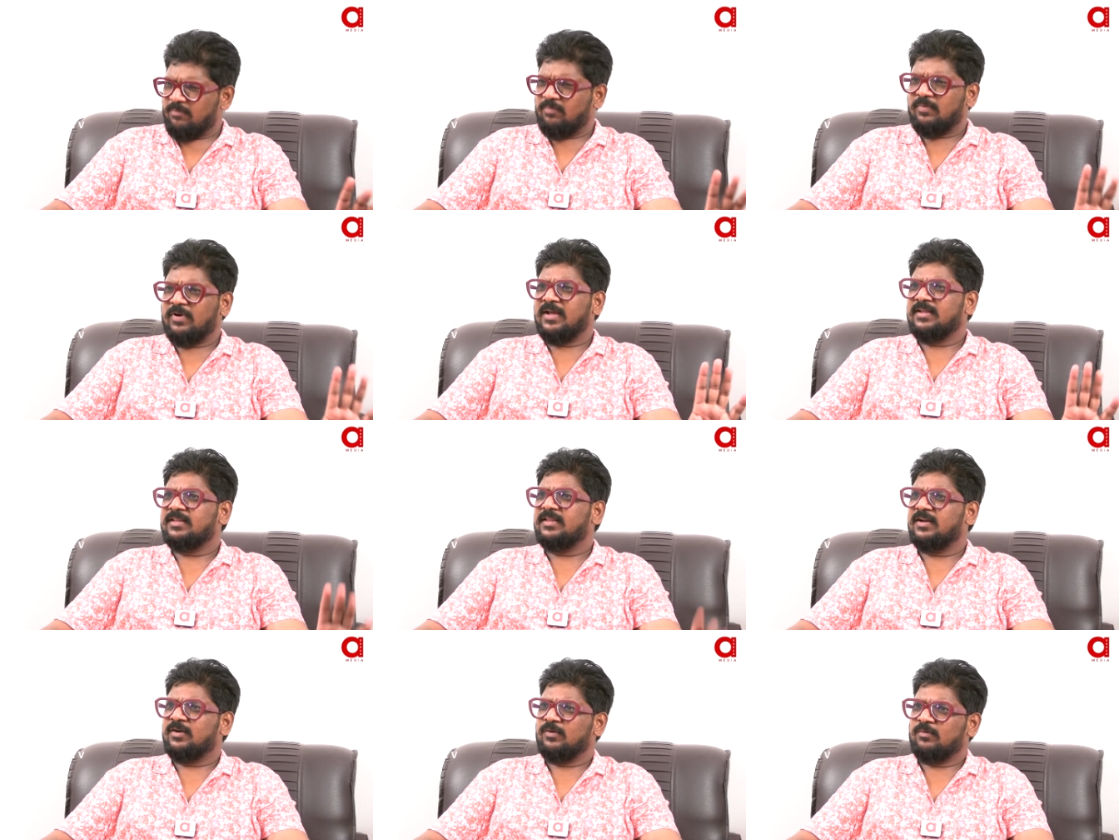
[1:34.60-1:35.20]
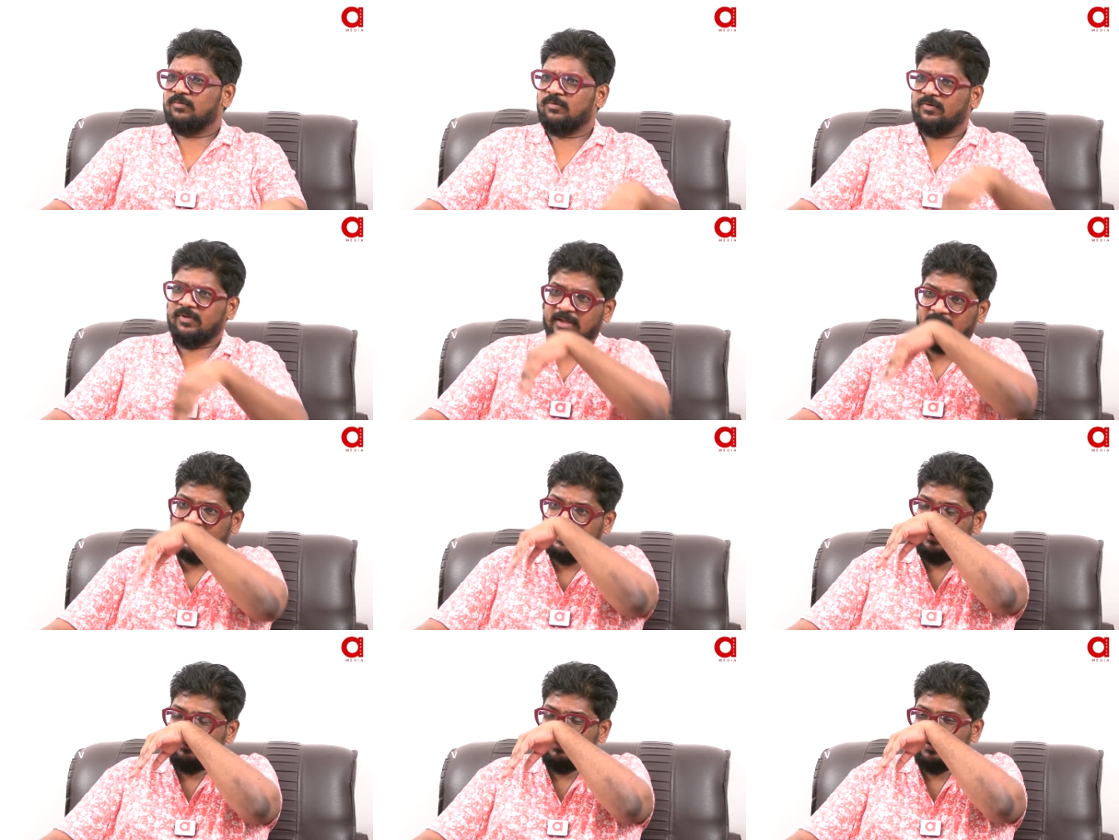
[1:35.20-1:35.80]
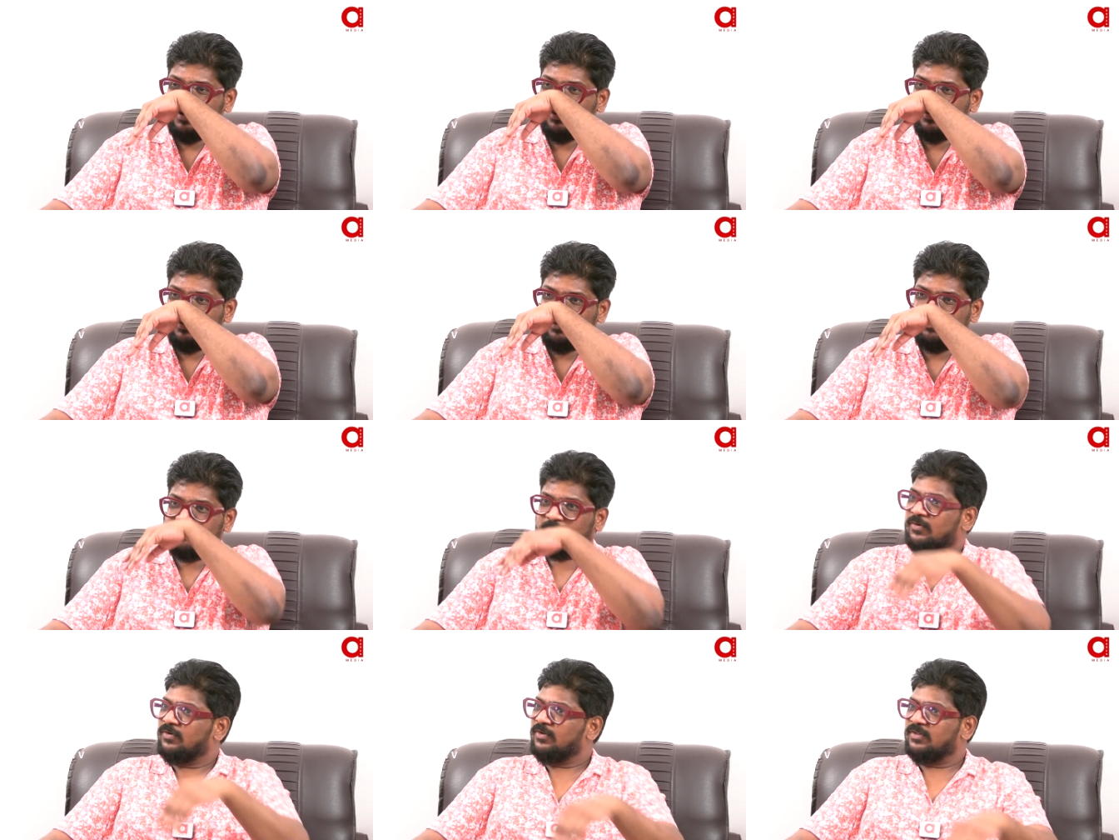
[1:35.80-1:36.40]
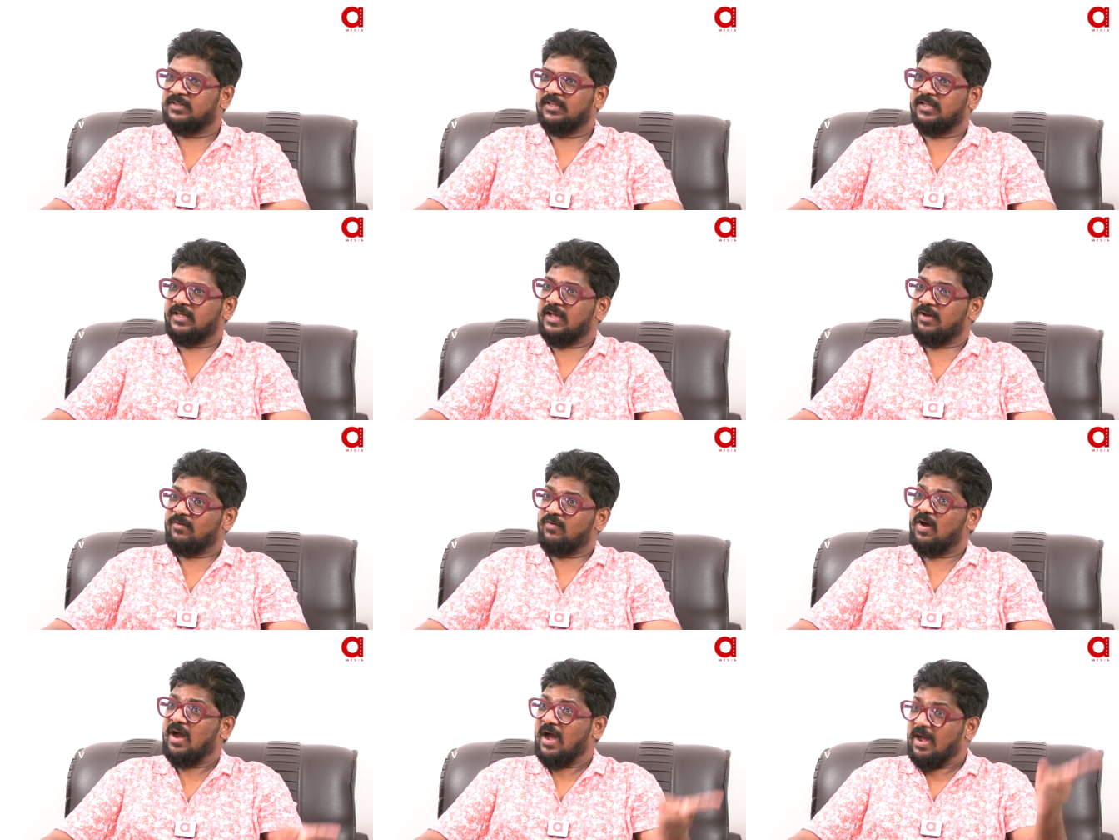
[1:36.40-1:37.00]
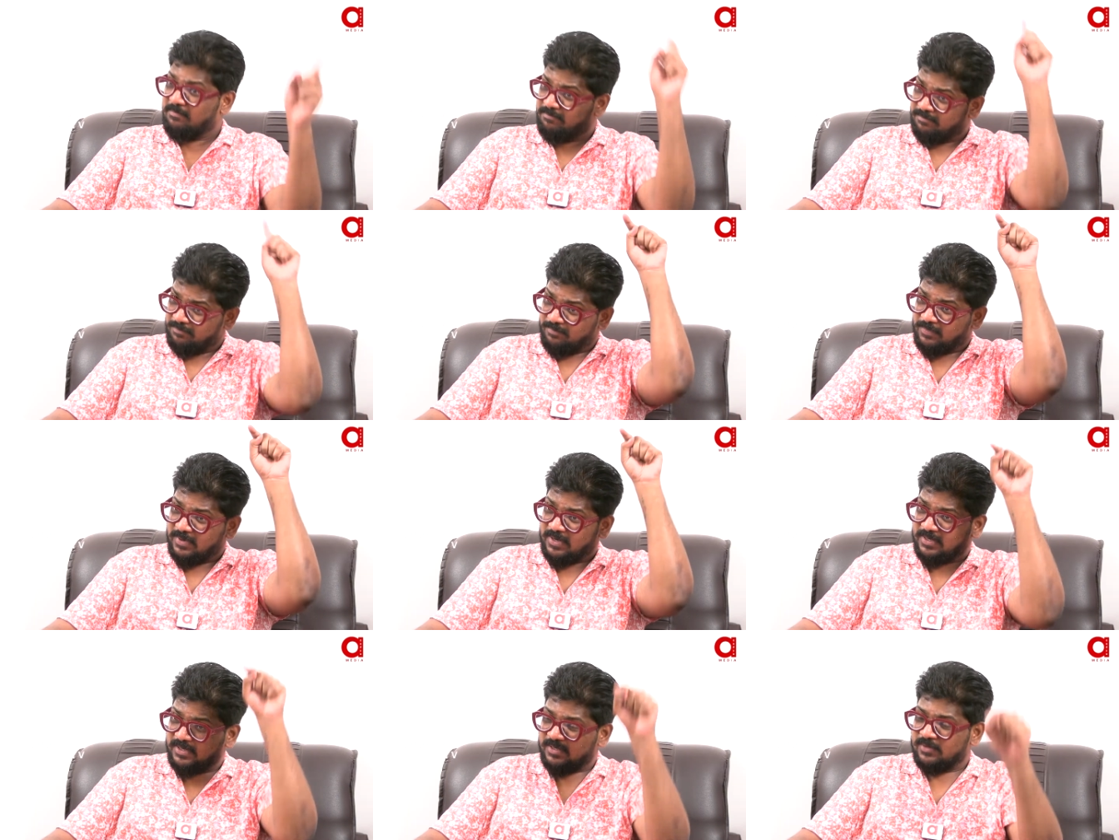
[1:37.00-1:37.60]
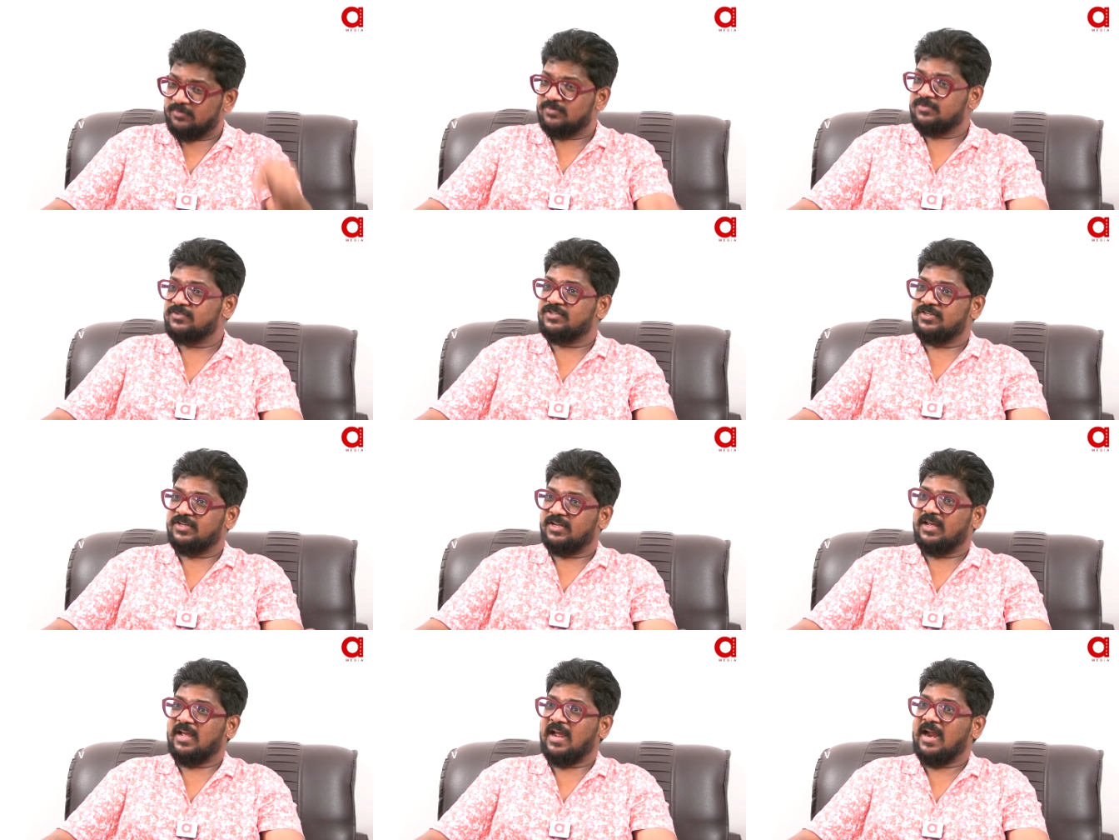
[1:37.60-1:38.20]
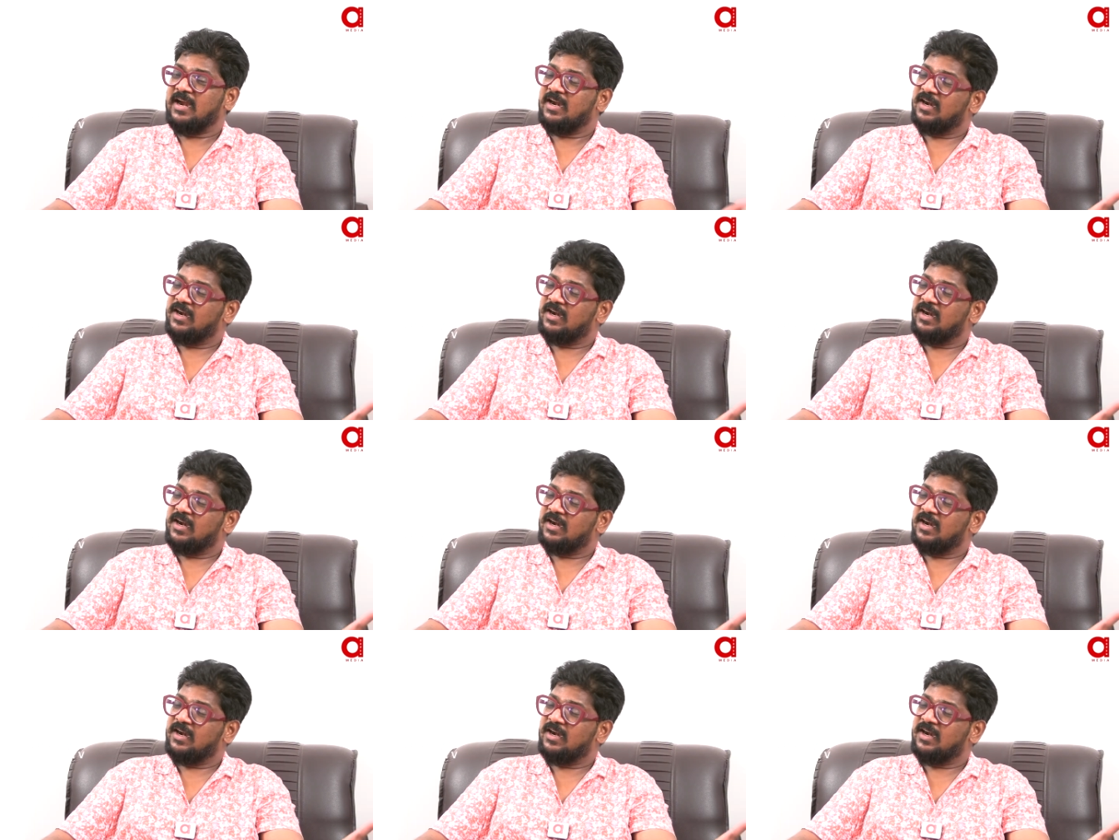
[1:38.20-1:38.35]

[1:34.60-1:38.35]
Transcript: ఎప్పుడైతే నువ్వు ఇట్లా పెట్టుకొని ఫోటో దిగావో అప్పటి నుంచి